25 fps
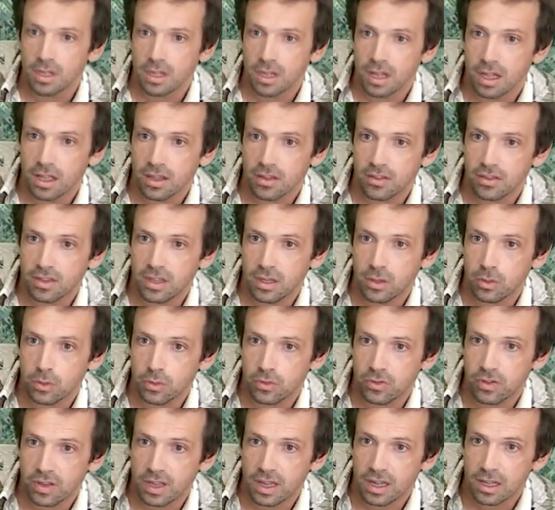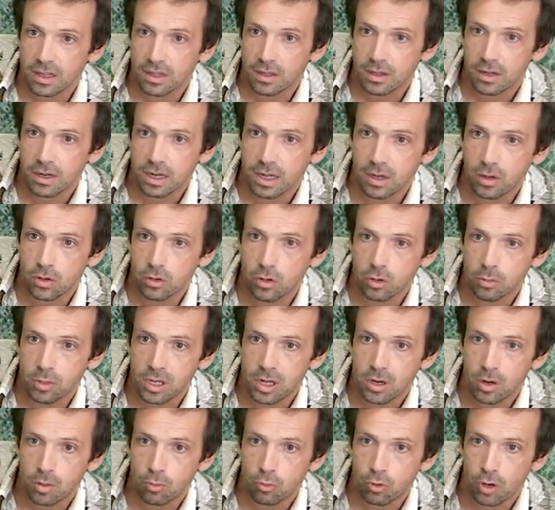hein, ce qui concerne l'économie et
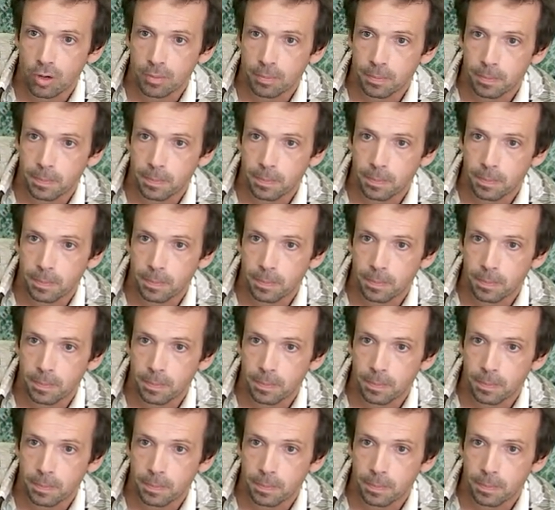l'emploi.